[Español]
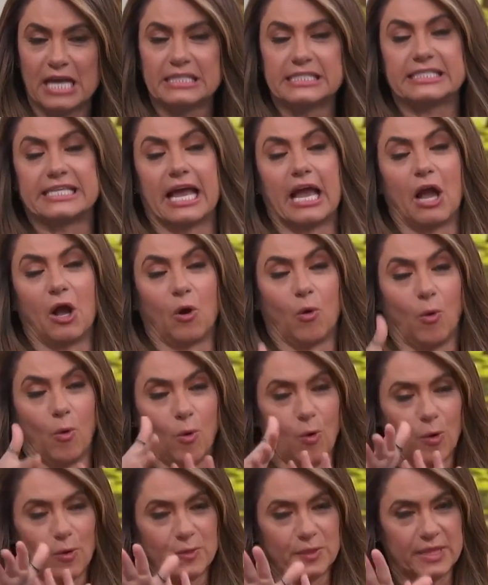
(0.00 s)

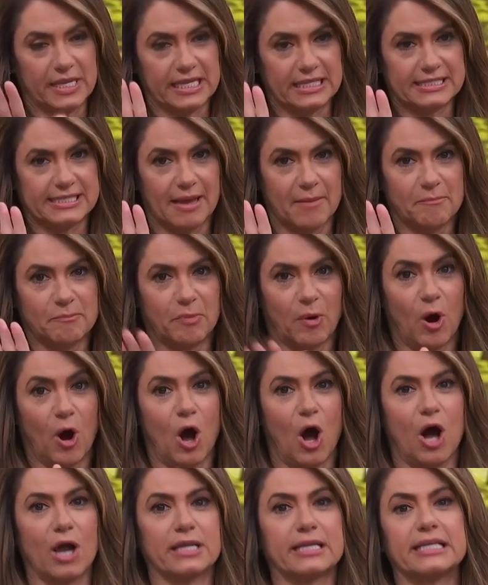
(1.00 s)
según dicen,
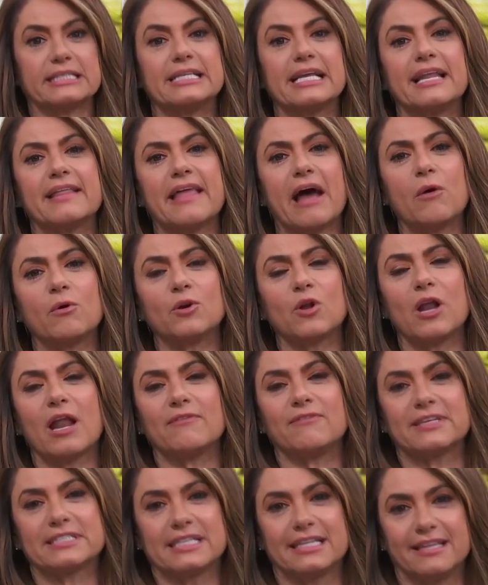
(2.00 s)
porque se le da a uno
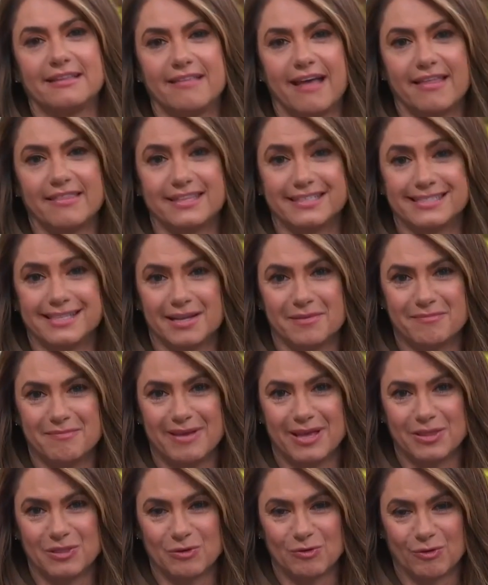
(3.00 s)
la facilidad de ser
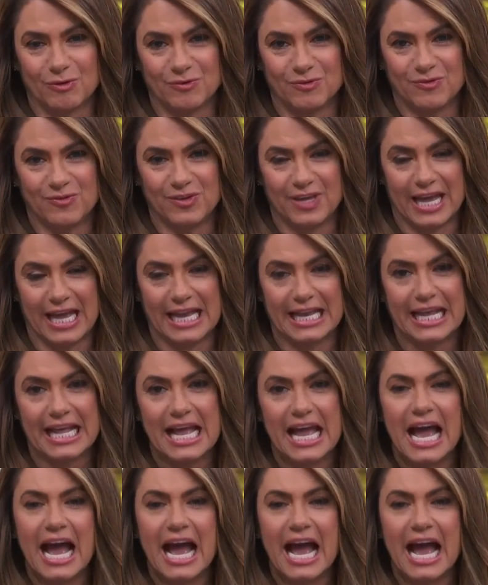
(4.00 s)
medio infiel.